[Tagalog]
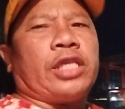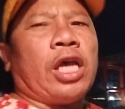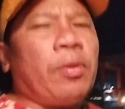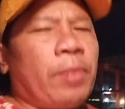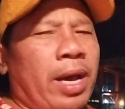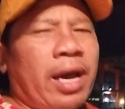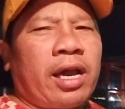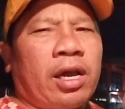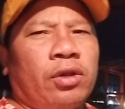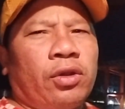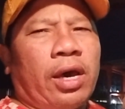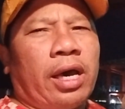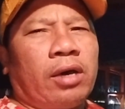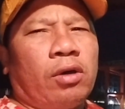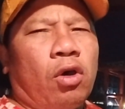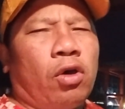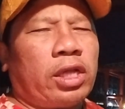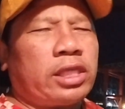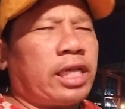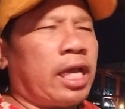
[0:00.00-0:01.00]
Mga kauda, ang
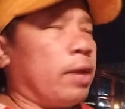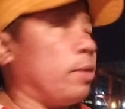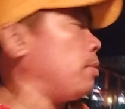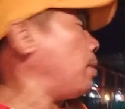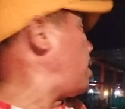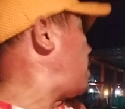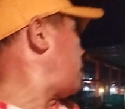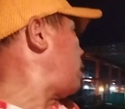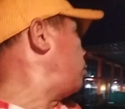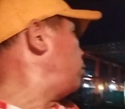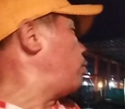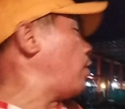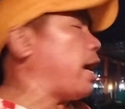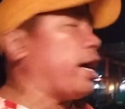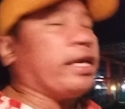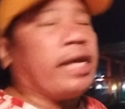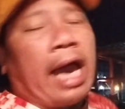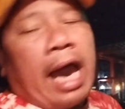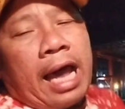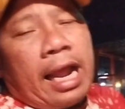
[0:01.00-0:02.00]
oras ngayon mga kauda
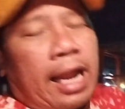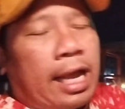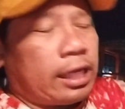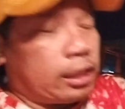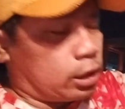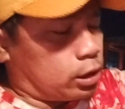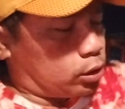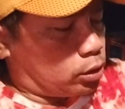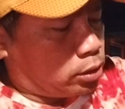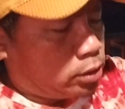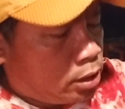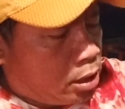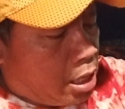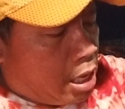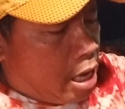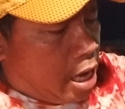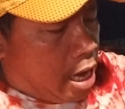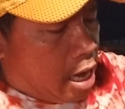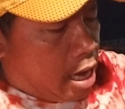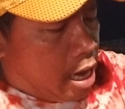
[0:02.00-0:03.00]
ay alas
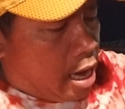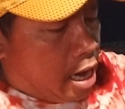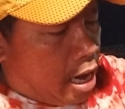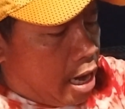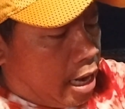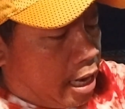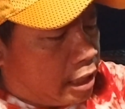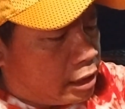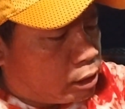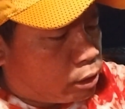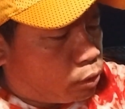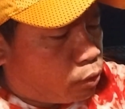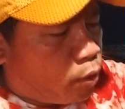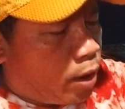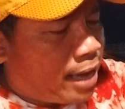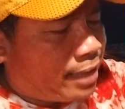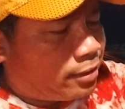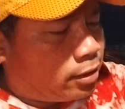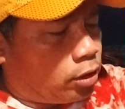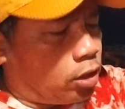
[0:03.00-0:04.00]
alas
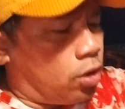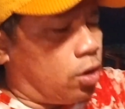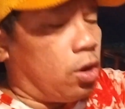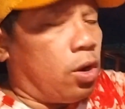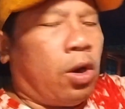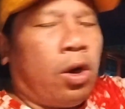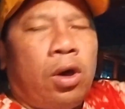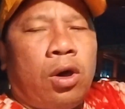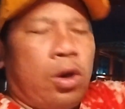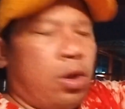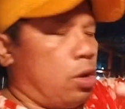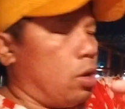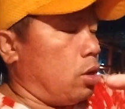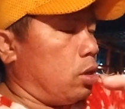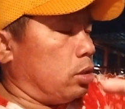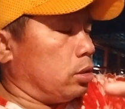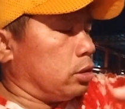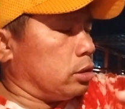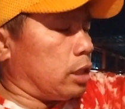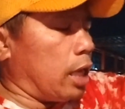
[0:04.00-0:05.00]

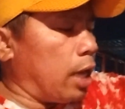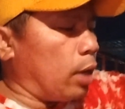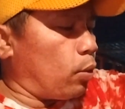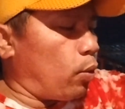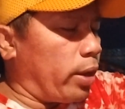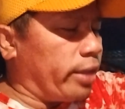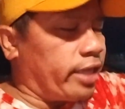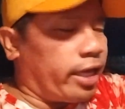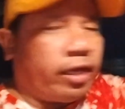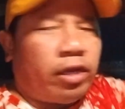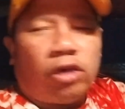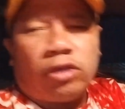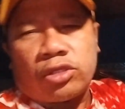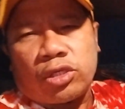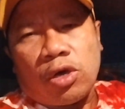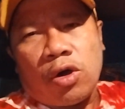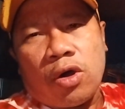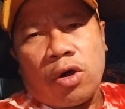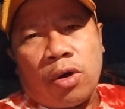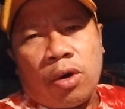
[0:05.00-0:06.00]
4.52.
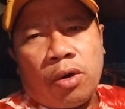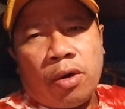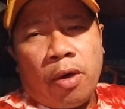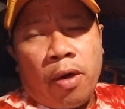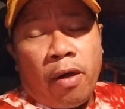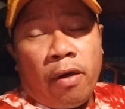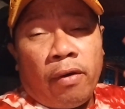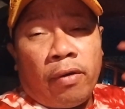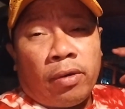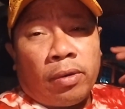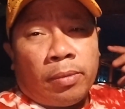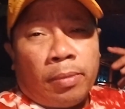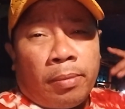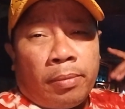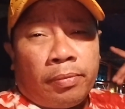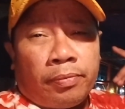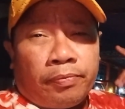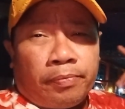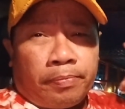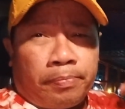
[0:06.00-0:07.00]
So
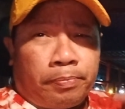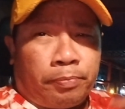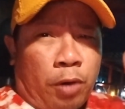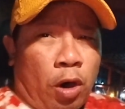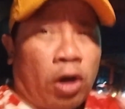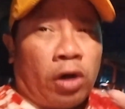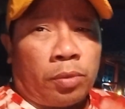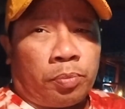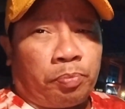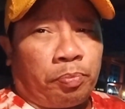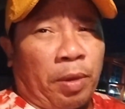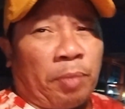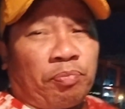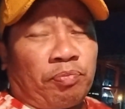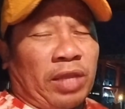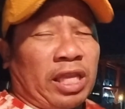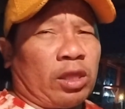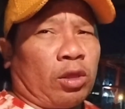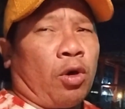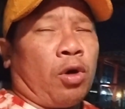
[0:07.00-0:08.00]

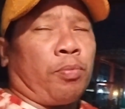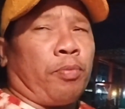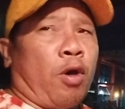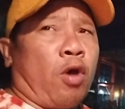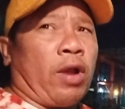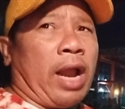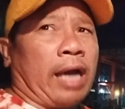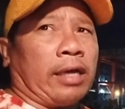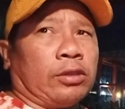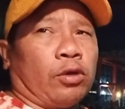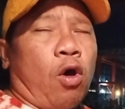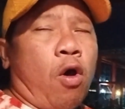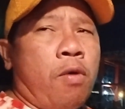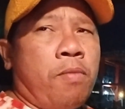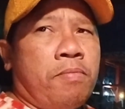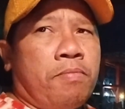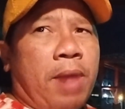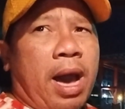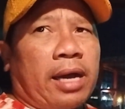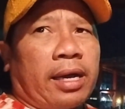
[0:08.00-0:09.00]
4.52 po ng
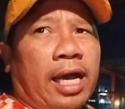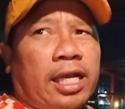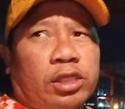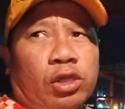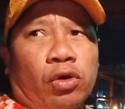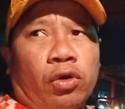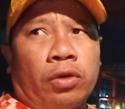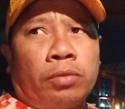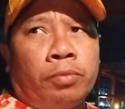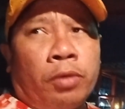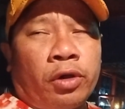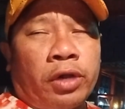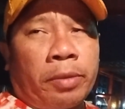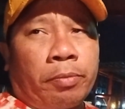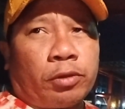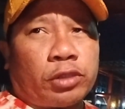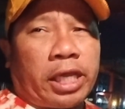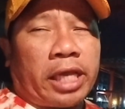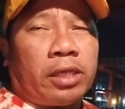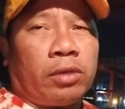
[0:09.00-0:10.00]
umaga So good morning
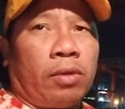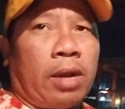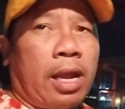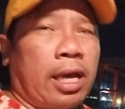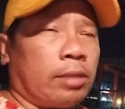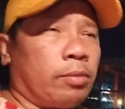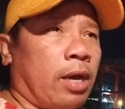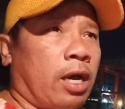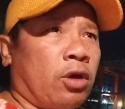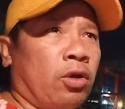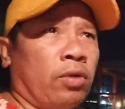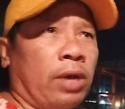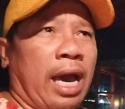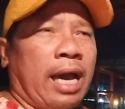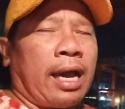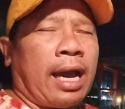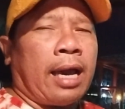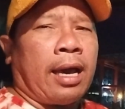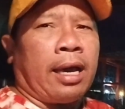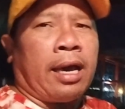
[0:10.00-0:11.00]
po sa inyong lahat mga
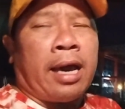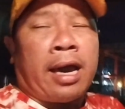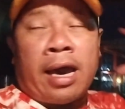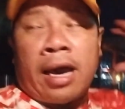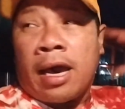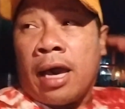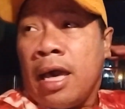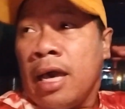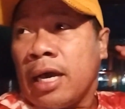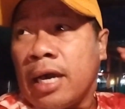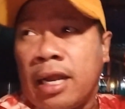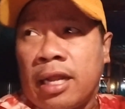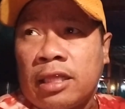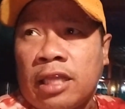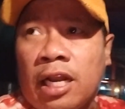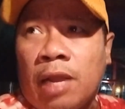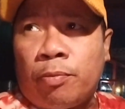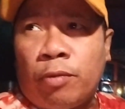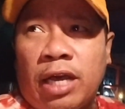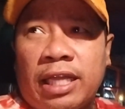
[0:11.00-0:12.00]
kanugaga uh, ah,
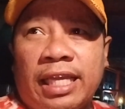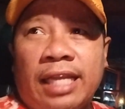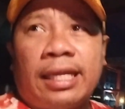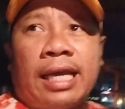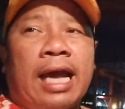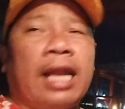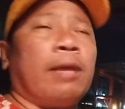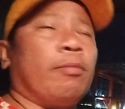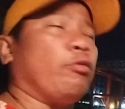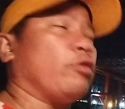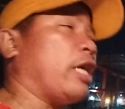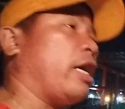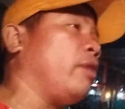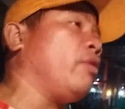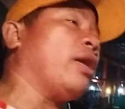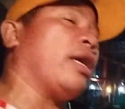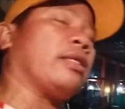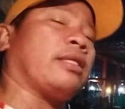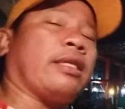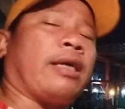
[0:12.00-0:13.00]
Karating lang po natin galing po tayo
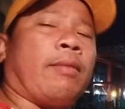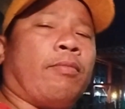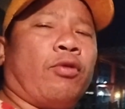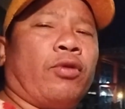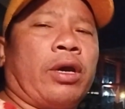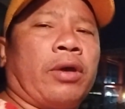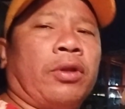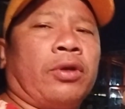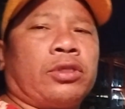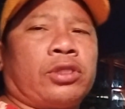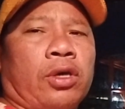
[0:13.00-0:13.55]
ng Kabuyaw no?